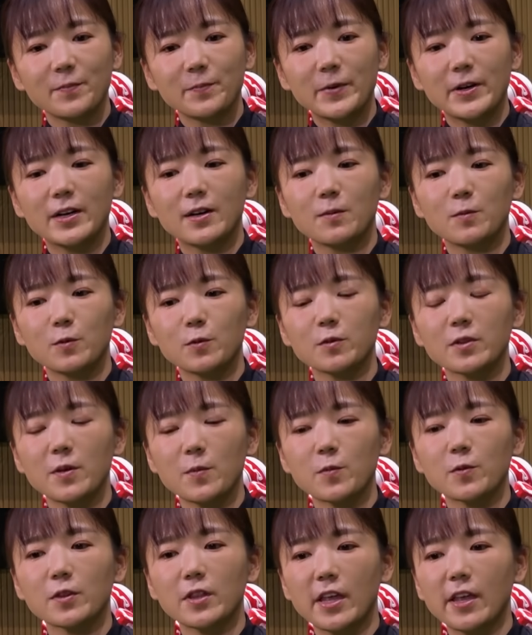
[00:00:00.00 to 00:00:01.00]
まあも
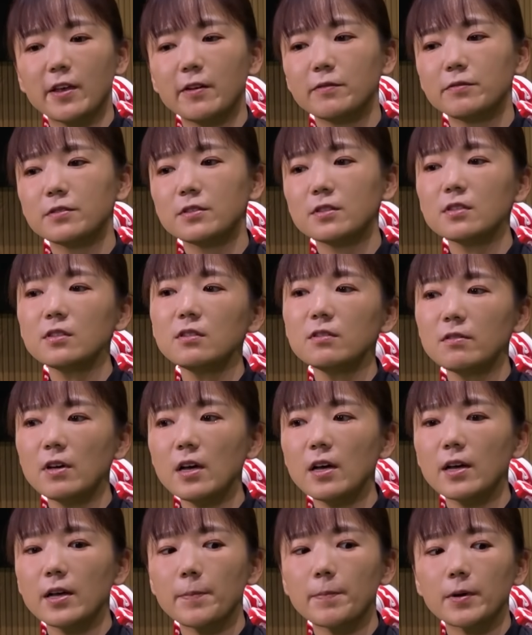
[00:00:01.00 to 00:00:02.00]
うね普通
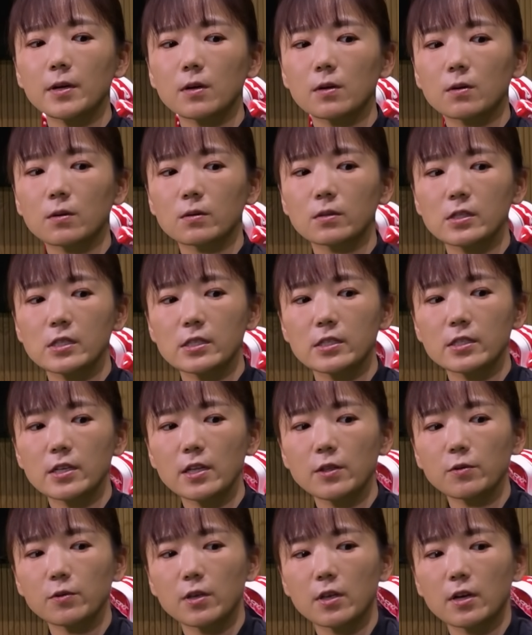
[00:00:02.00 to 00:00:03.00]
はやっぱちっちゃ
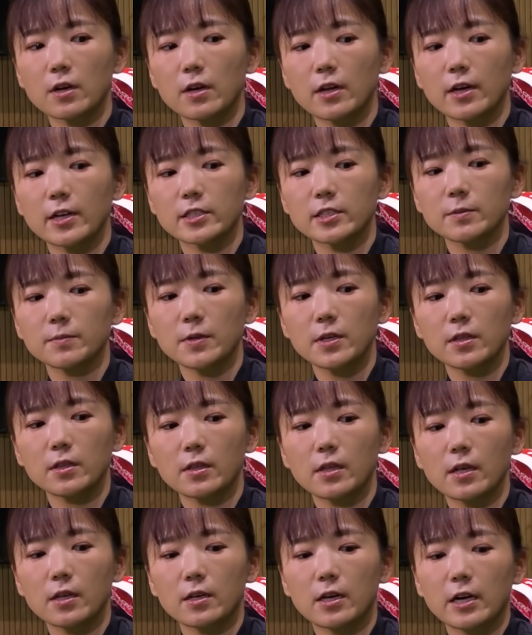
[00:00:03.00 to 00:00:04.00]
い時から始め
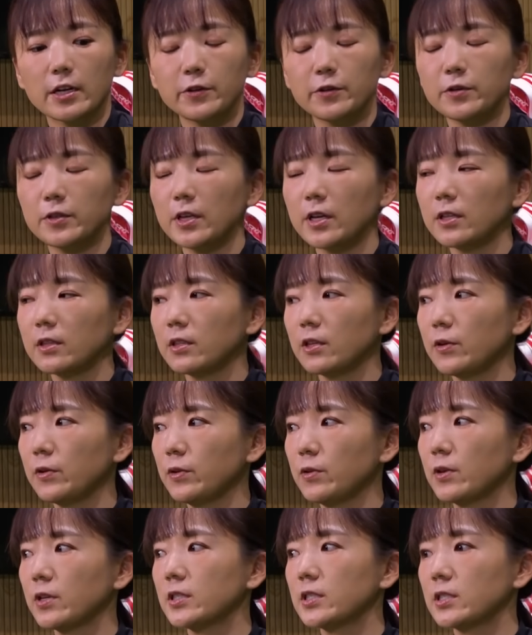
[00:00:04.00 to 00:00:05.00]
て我流でやってる
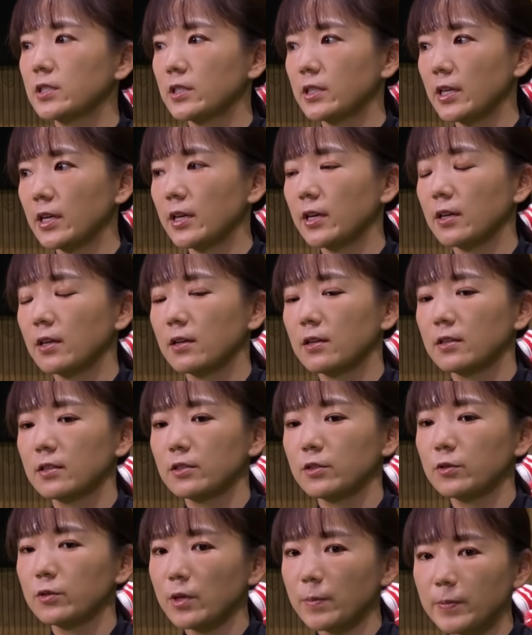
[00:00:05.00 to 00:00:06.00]
人たちって
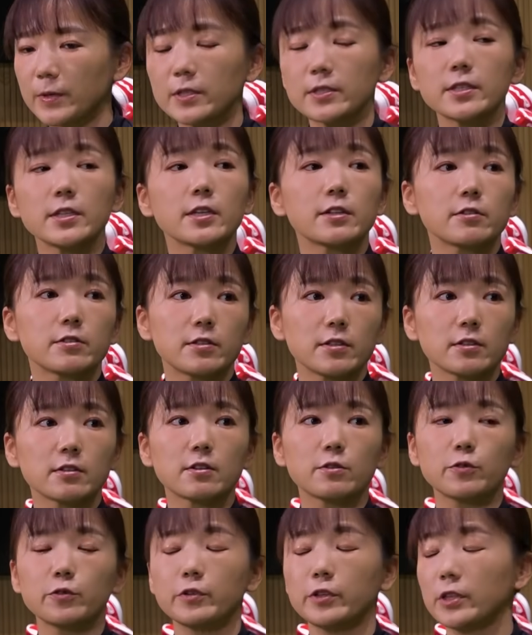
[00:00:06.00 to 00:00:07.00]
ちょっとやっぱ癖あるスイング
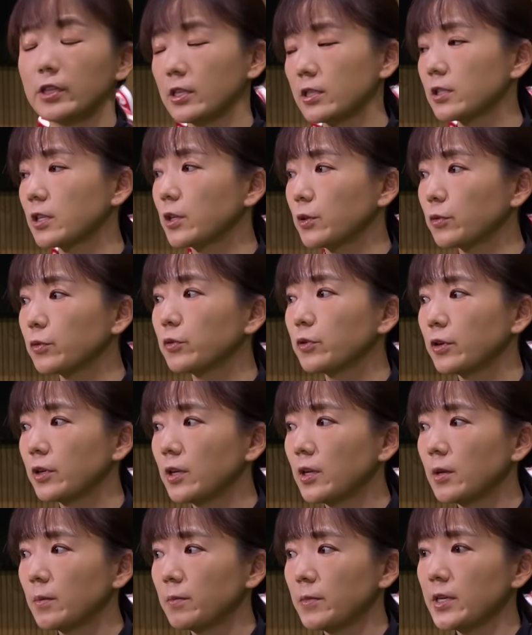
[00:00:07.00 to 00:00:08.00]
が多いんですけど、
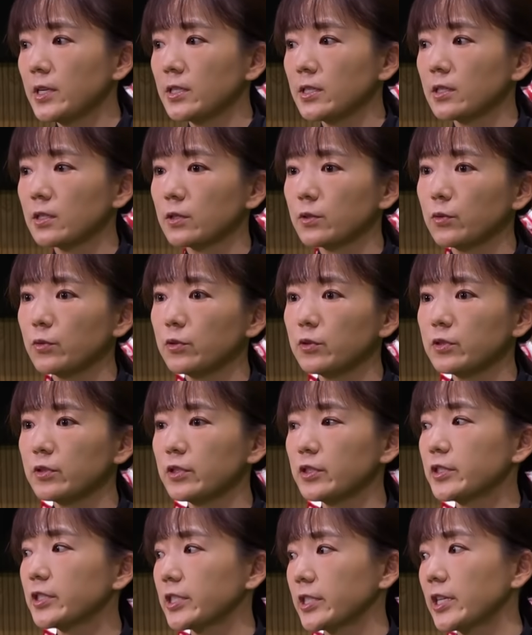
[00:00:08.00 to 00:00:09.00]
美樹さんってそういう
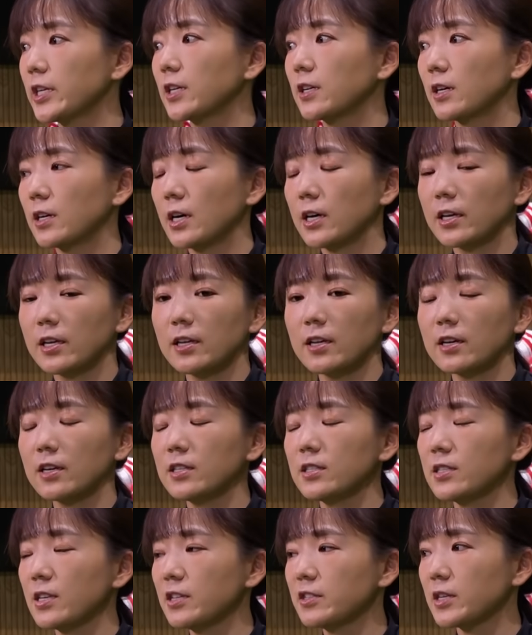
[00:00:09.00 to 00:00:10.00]
スイングじゃないから明らか
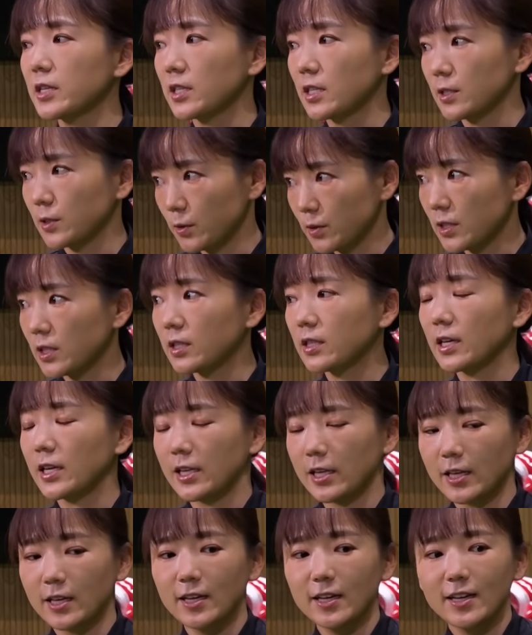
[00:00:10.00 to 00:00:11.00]
にセンスあったんですよ絶対
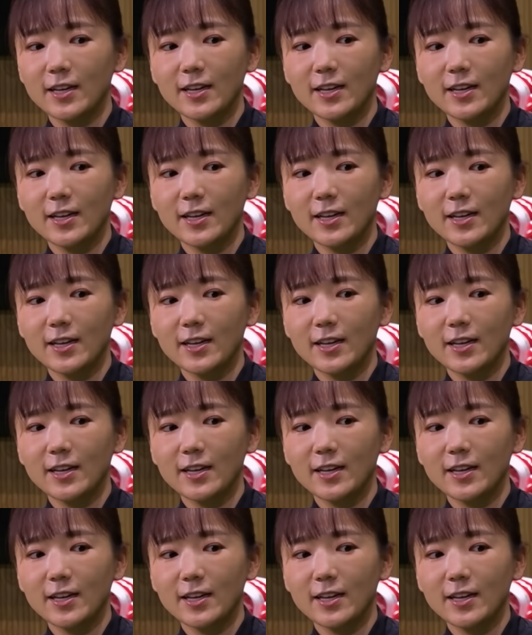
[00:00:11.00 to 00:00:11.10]
に。